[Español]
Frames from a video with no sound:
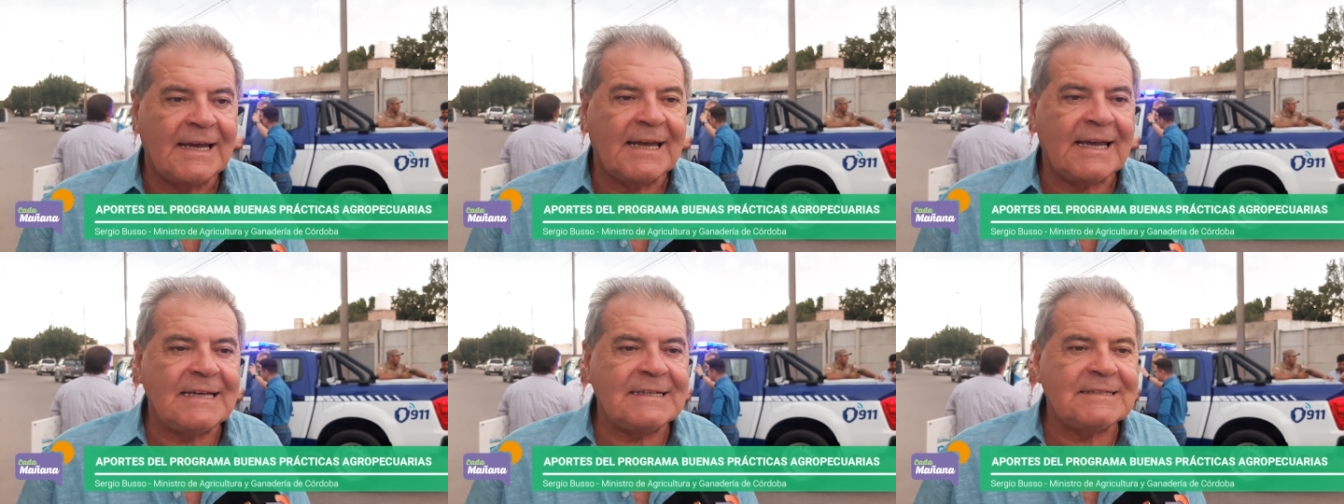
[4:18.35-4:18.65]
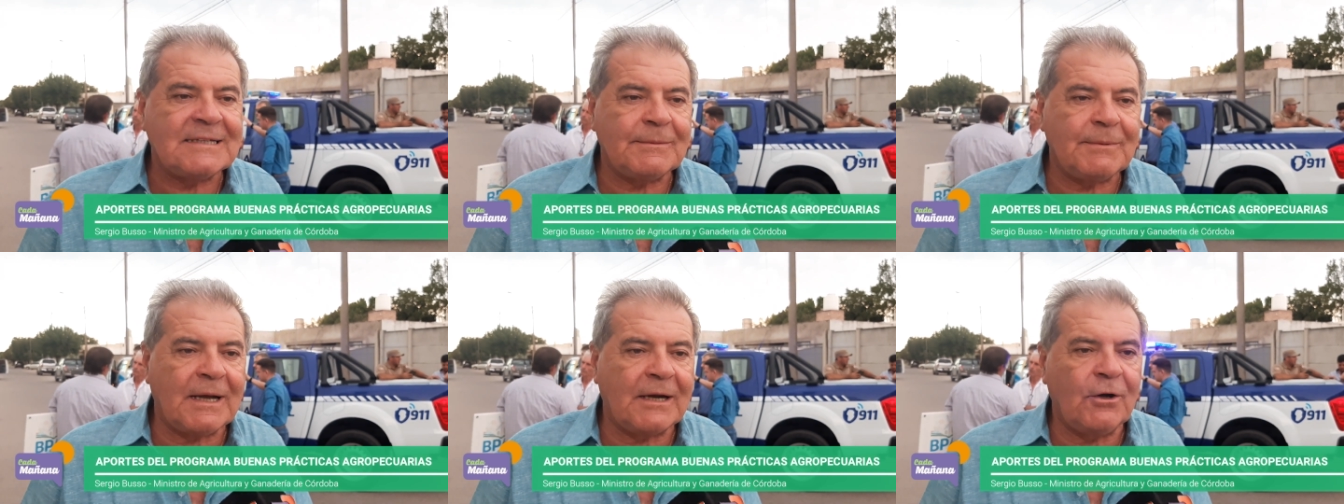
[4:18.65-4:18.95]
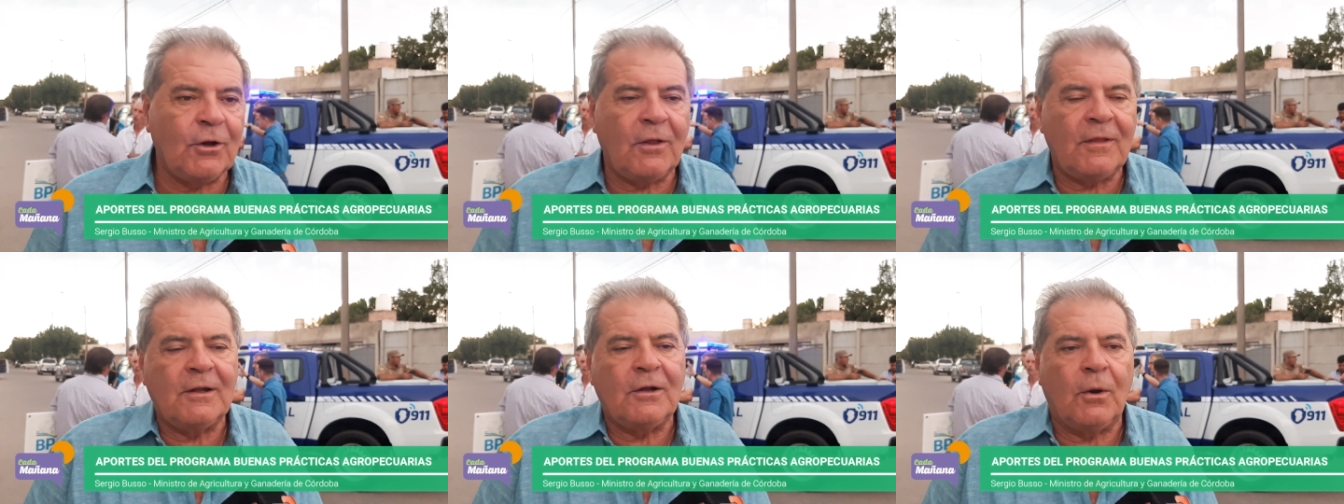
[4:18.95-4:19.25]
que se van
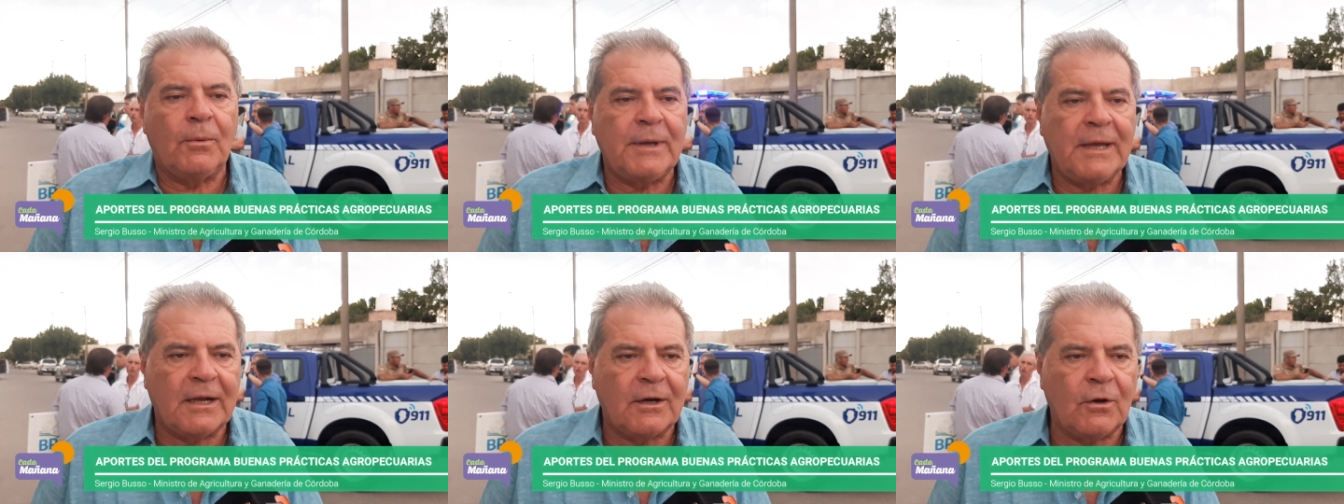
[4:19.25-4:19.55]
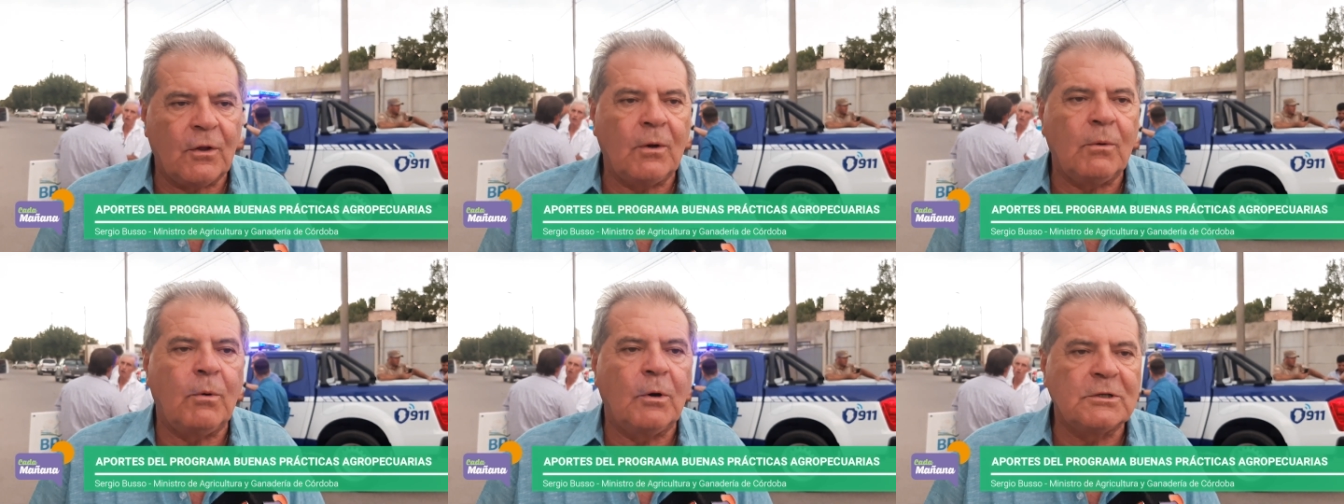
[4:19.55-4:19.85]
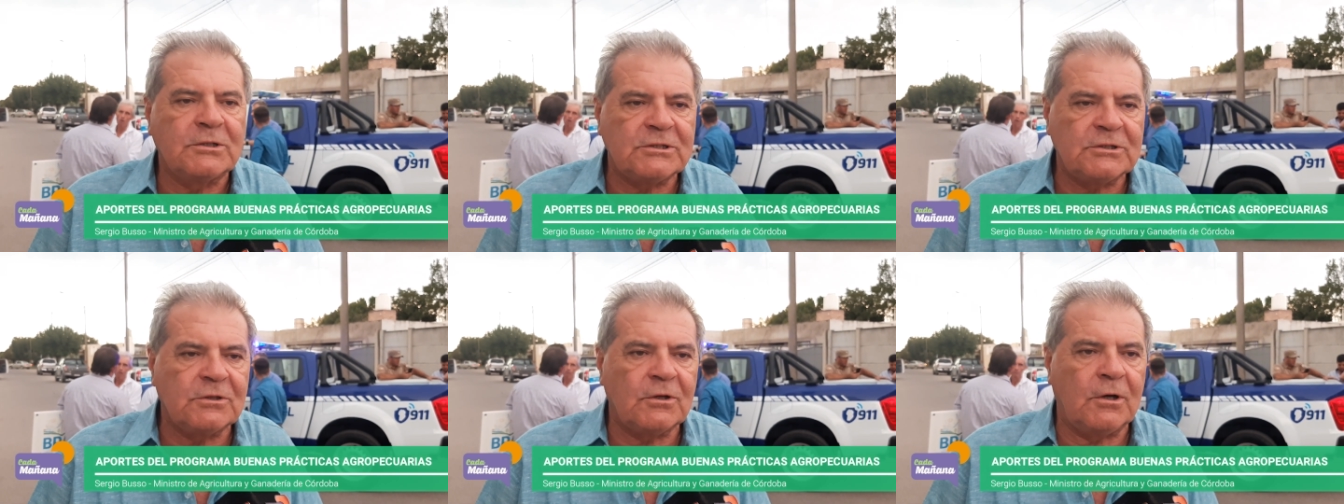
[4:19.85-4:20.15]
no del gobierno, del
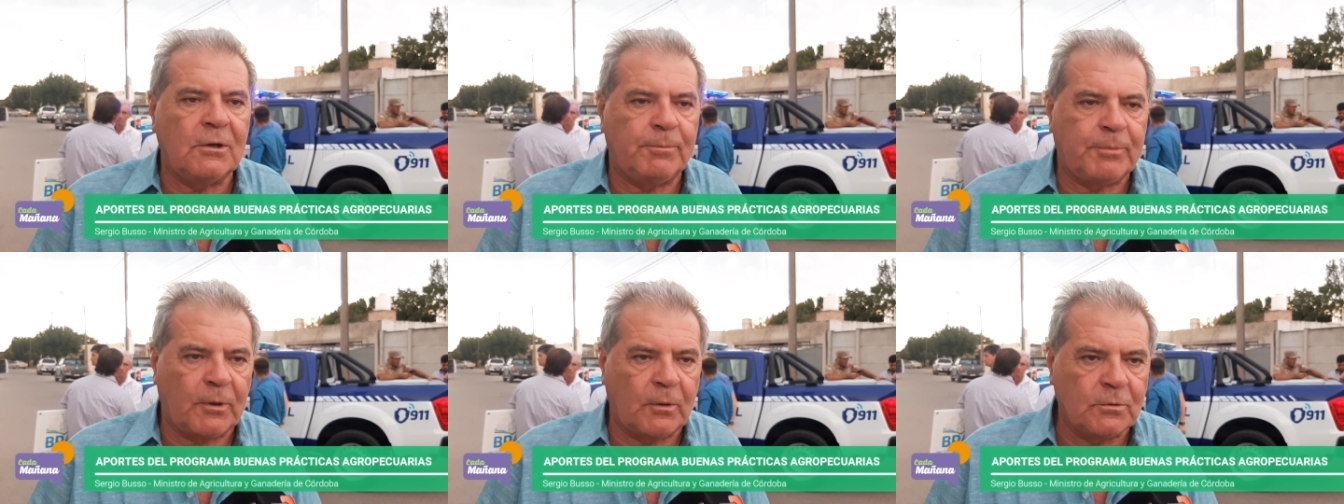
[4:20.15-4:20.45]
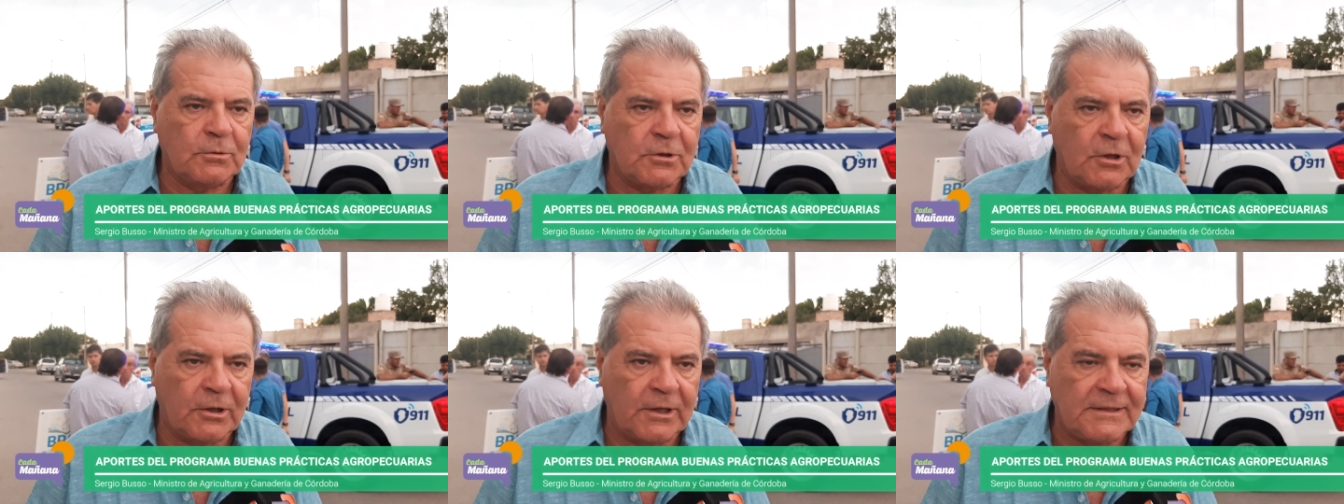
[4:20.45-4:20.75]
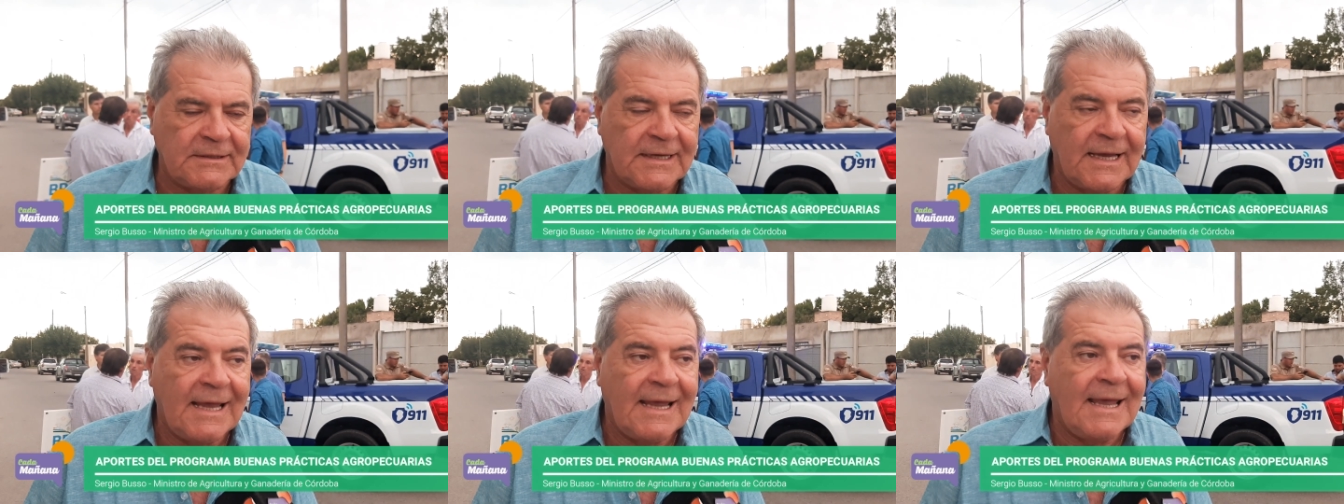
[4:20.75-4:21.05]
bolsillo de los productores.